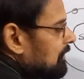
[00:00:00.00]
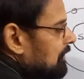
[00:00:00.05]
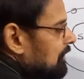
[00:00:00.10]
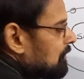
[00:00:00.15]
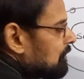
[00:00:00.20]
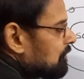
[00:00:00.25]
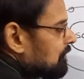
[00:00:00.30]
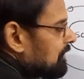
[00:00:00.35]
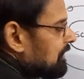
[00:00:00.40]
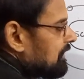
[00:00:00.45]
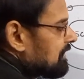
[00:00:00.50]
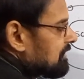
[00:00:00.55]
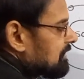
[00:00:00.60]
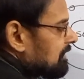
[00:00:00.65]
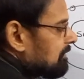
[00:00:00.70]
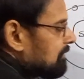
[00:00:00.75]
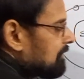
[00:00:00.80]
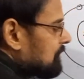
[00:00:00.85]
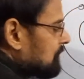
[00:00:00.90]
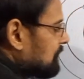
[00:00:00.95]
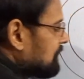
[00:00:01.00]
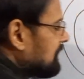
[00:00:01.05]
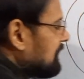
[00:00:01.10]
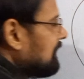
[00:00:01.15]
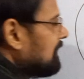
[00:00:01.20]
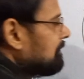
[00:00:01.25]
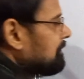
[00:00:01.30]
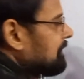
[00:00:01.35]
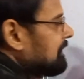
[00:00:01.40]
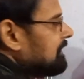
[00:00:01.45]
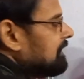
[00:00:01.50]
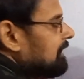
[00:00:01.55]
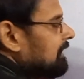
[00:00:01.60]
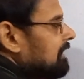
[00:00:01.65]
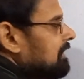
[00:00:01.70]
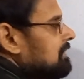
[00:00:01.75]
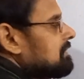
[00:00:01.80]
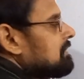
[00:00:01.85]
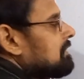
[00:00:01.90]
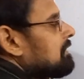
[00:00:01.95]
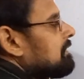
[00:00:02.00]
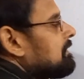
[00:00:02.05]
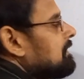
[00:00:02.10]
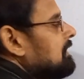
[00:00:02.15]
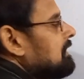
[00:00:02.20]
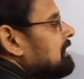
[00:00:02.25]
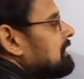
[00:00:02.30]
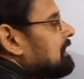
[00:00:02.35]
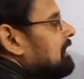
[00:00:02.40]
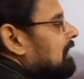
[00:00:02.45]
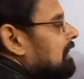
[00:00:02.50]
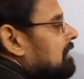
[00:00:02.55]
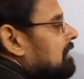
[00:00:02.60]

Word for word: न्यूक्लियस है बच्चों यहाँ पर क्या है सन ये